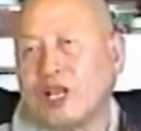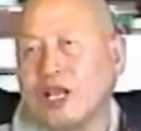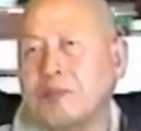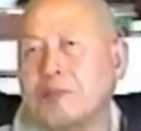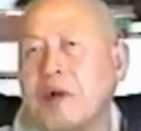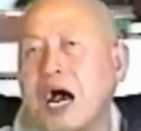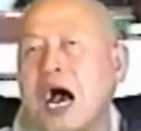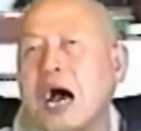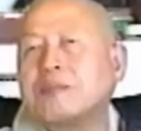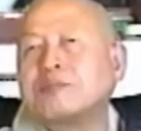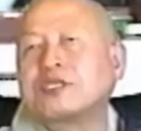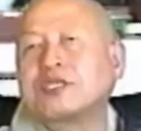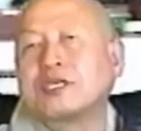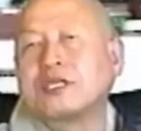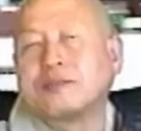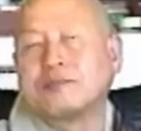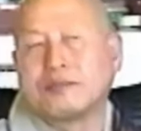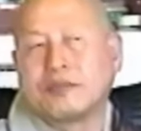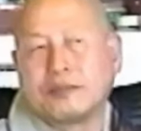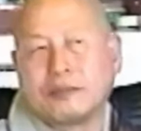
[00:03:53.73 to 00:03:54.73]

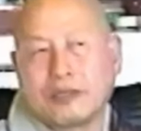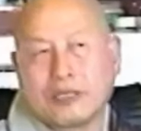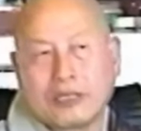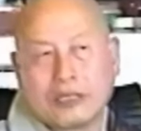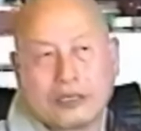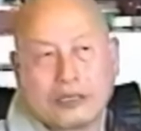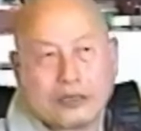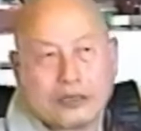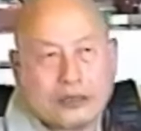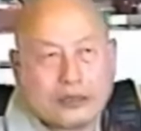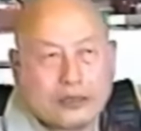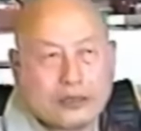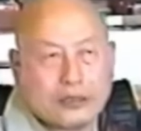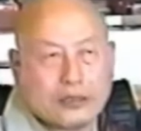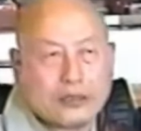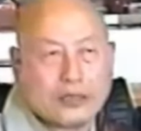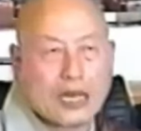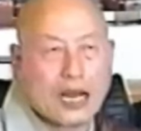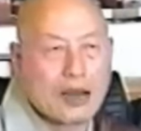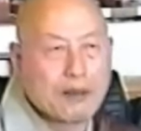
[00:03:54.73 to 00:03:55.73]
마음스러
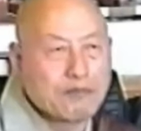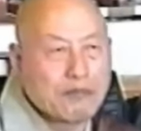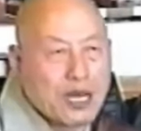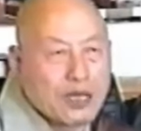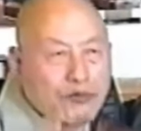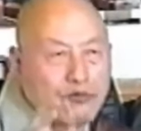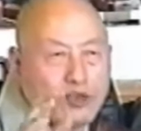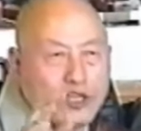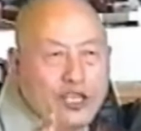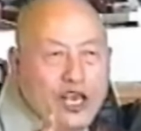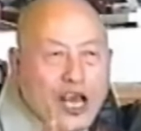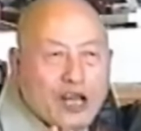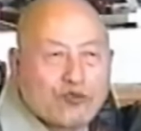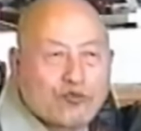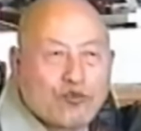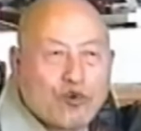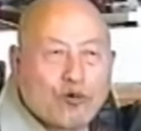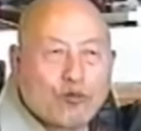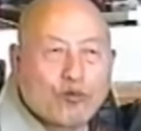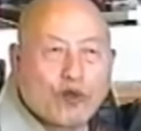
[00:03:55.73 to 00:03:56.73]
암만
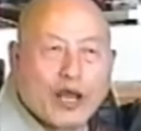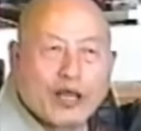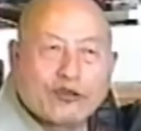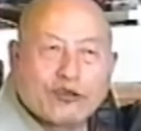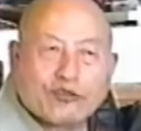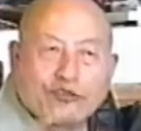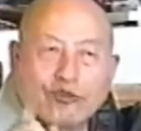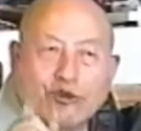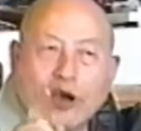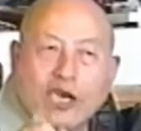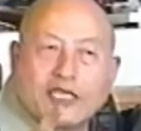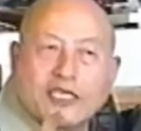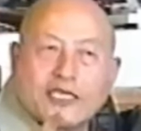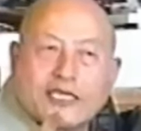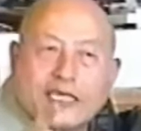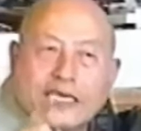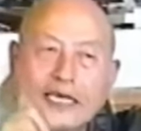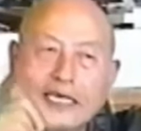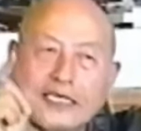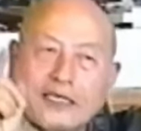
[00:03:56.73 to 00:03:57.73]
위대한 공부해도 소가지
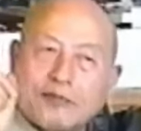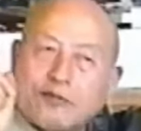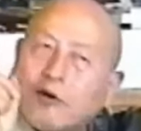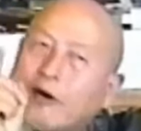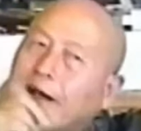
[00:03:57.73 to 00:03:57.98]
들겠으면